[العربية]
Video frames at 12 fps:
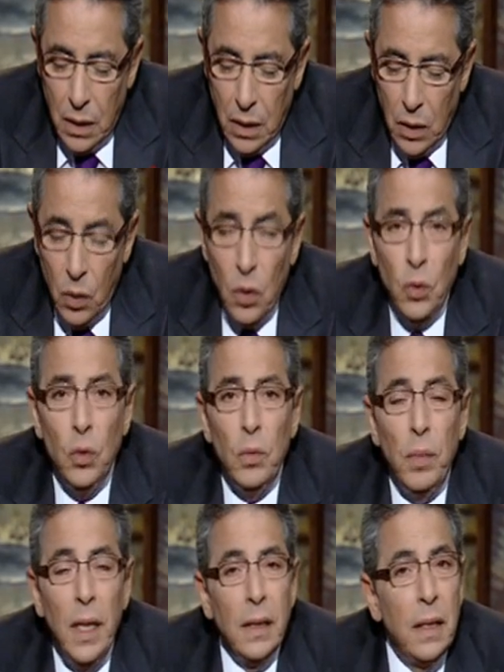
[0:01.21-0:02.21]
الأردن
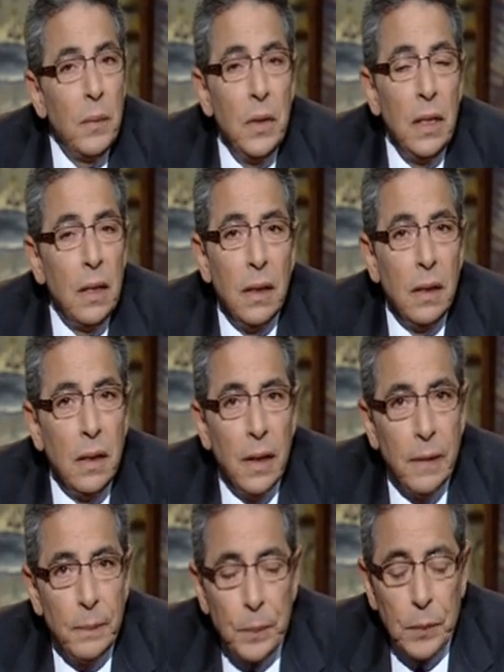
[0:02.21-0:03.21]
بلد جميل جدا
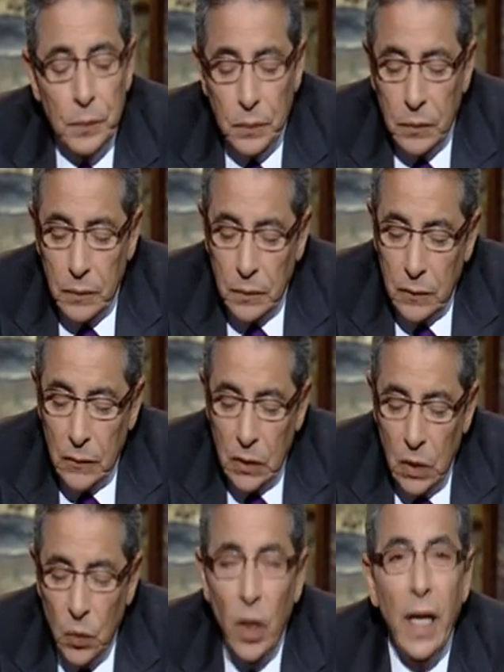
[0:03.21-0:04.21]

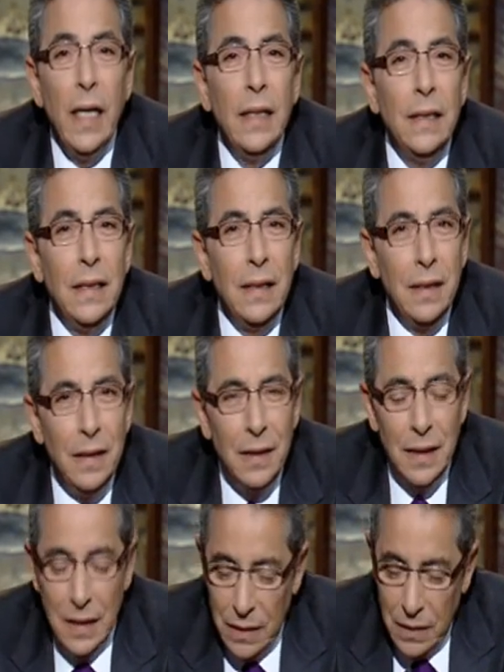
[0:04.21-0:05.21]
وهادي
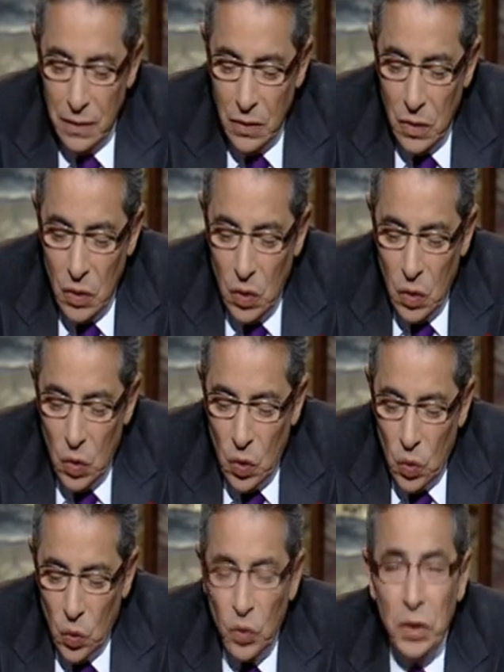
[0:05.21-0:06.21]
جدا
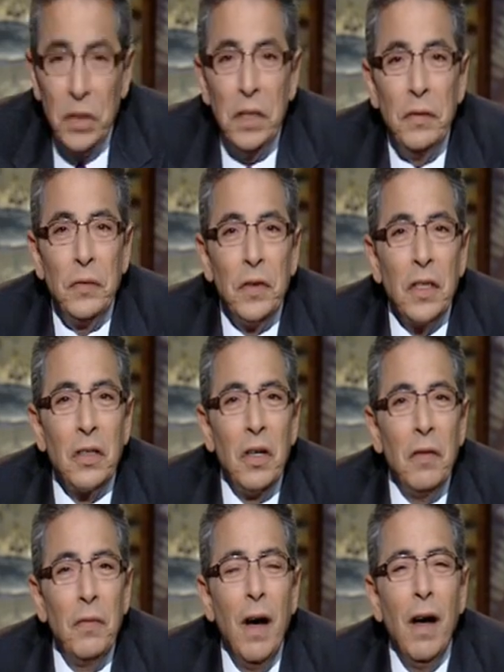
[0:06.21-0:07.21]
ونضيف
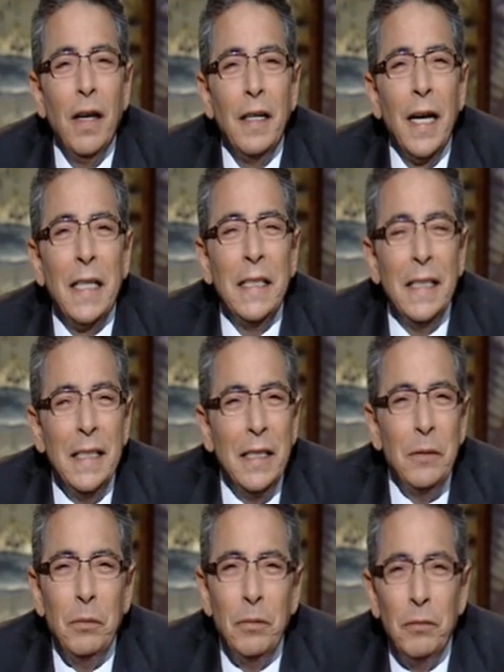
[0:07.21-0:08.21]
نظافة يعني
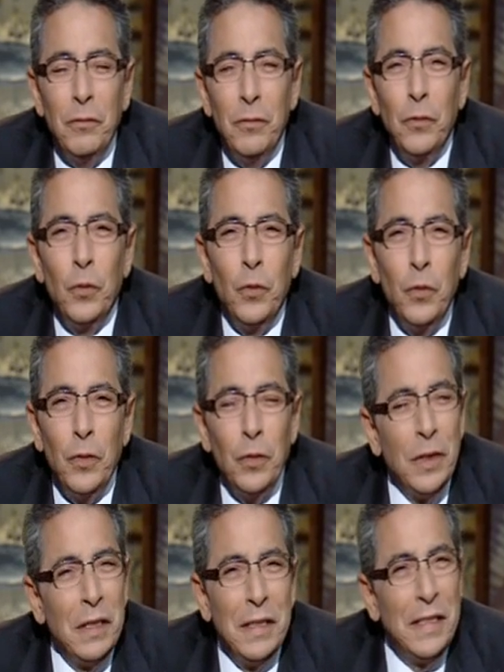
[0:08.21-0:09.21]
إيه
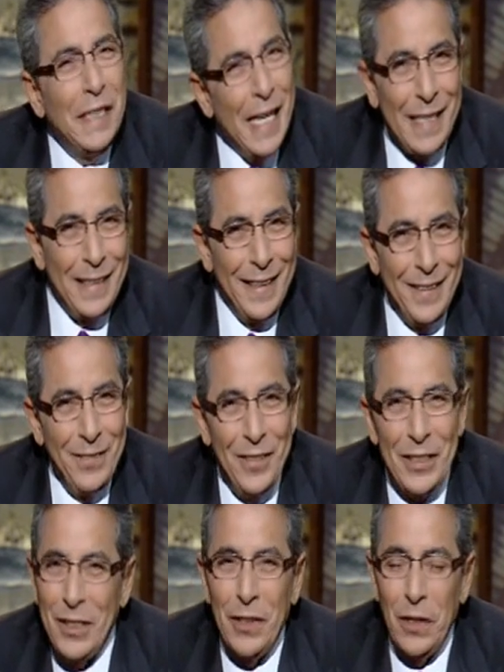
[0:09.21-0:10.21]
زيادة ما
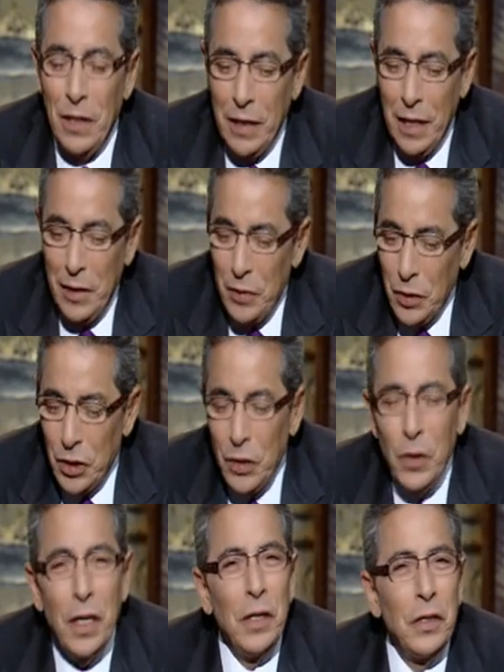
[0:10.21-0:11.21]
شاء الله يعني
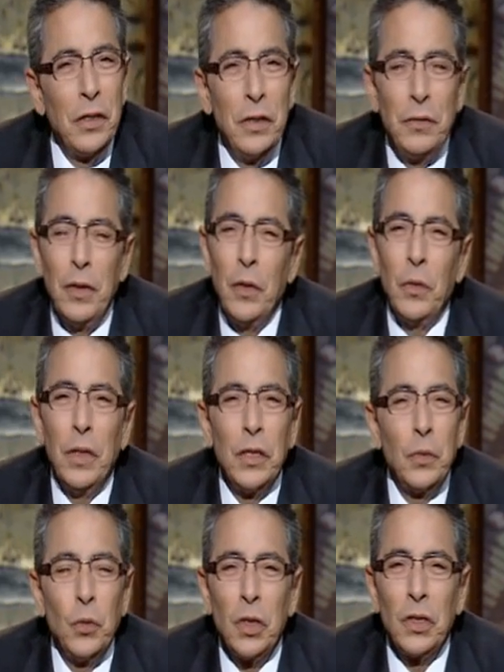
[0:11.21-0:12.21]
الشوارع نظيفة
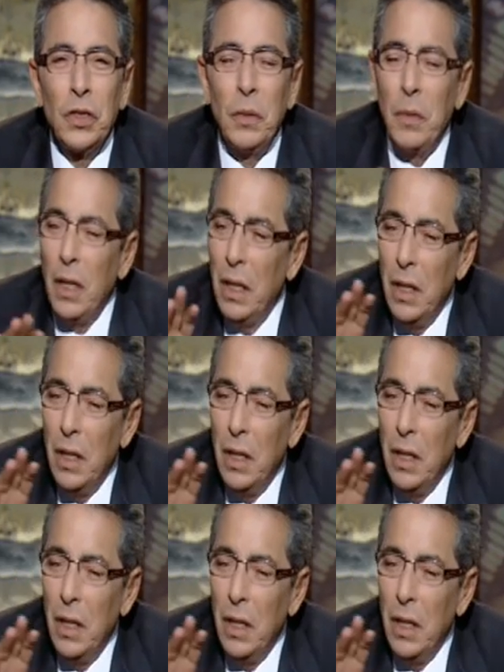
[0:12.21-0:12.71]
والناس منظمة